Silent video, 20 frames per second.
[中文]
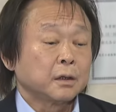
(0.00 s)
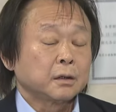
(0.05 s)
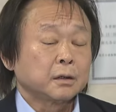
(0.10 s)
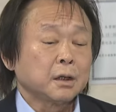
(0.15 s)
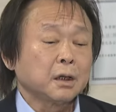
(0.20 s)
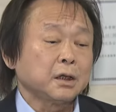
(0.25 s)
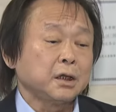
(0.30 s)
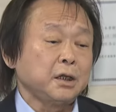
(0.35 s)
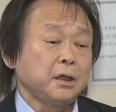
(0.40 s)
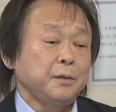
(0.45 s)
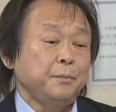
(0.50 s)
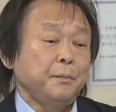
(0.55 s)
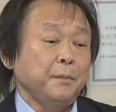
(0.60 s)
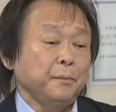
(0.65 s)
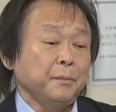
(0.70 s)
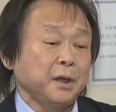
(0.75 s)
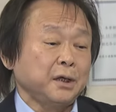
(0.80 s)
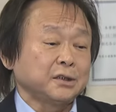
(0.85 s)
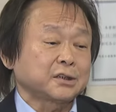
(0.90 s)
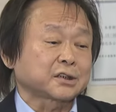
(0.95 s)
那你
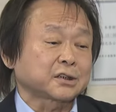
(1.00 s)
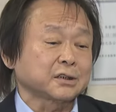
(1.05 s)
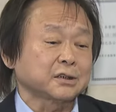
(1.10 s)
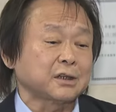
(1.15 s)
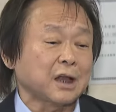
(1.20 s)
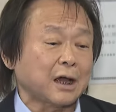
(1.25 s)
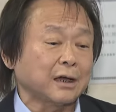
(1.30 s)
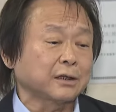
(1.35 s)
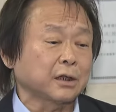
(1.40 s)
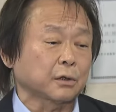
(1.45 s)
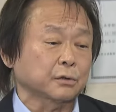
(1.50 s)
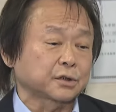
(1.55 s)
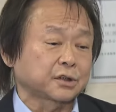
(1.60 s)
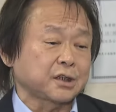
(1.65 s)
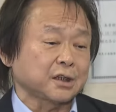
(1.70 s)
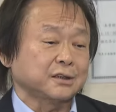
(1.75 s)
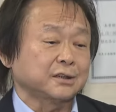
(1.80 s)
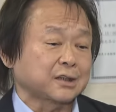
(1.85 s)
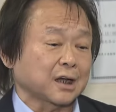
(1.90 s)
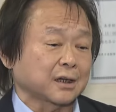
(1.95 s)
没事来到
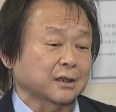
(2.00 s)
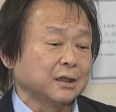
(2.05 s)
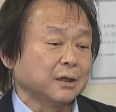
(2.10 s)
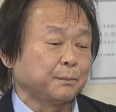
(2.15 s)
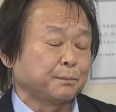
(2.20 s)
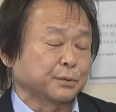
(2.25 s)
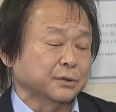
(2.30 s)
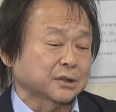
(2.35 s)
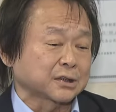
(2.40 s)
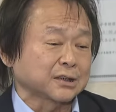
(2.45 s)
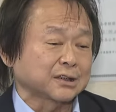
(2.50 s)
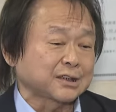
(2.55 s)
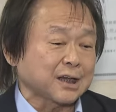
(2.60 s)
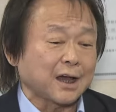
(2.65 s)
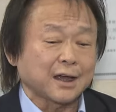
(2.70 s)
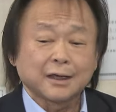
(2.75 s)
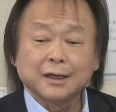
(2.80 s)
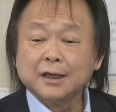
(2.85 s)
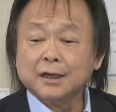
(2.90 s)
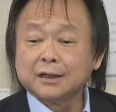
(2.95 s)
现场，那不是
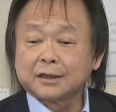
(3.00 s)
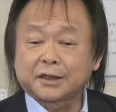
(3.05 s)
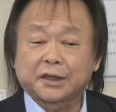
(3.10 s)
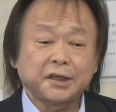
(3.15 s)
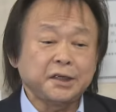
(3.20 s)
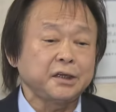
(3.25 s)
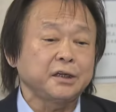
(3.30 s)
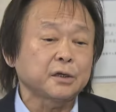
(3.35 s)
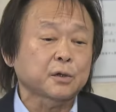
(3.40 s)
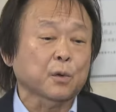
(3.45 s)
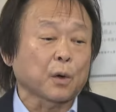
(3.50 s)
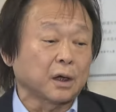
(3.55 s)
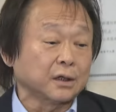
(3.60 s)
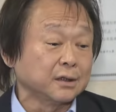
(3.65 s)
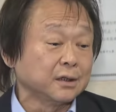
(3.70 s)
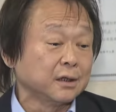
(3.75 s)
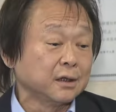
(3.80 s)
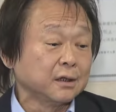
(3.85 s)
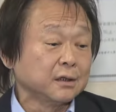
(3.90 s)
在踢馆、